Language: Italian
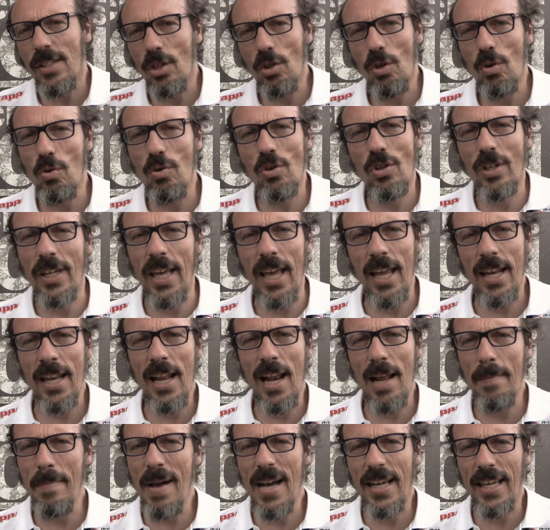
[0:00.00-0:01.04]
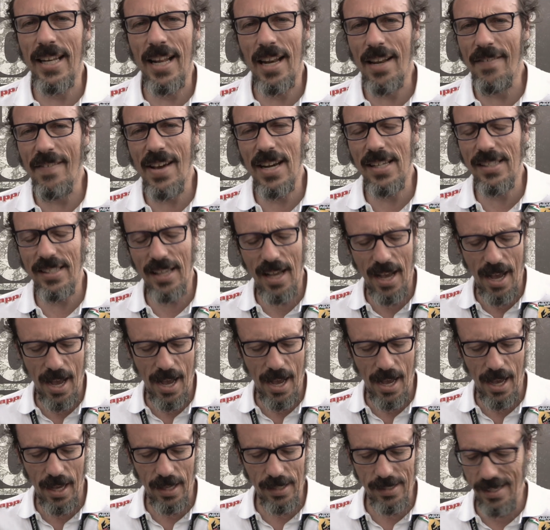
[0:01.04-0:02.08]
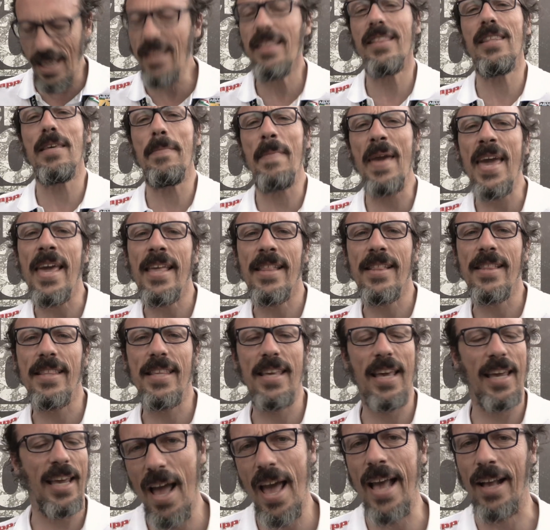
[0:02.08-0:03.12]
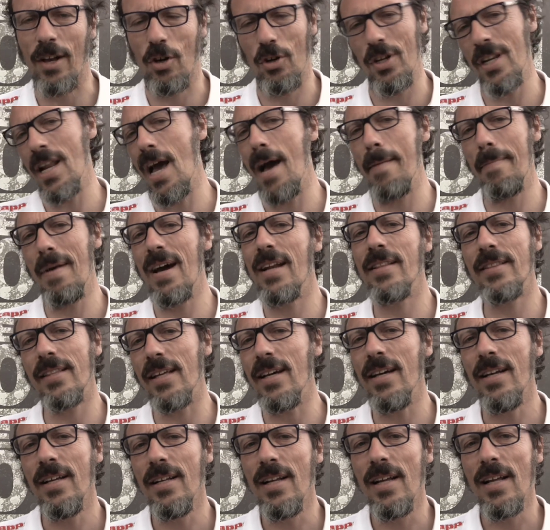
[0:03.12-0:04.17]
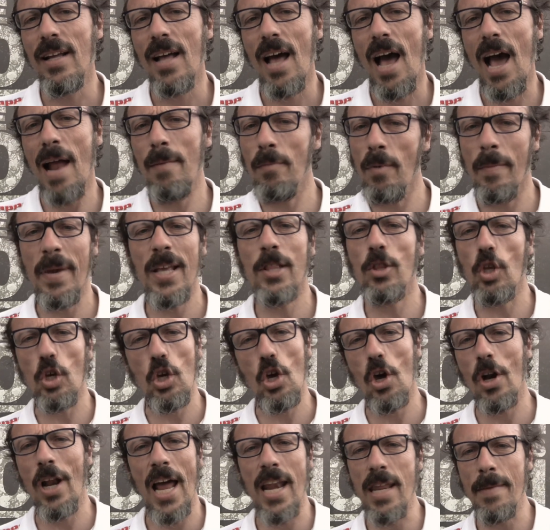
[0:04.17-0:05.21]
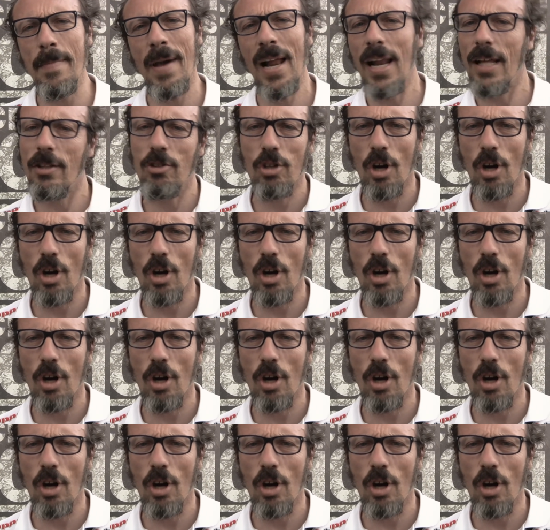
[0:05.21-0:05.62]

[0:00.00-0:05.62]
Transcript: essendo uno che nella macchina riversa sentimenti, ecco, ecco in Abarth al momento io l'anima la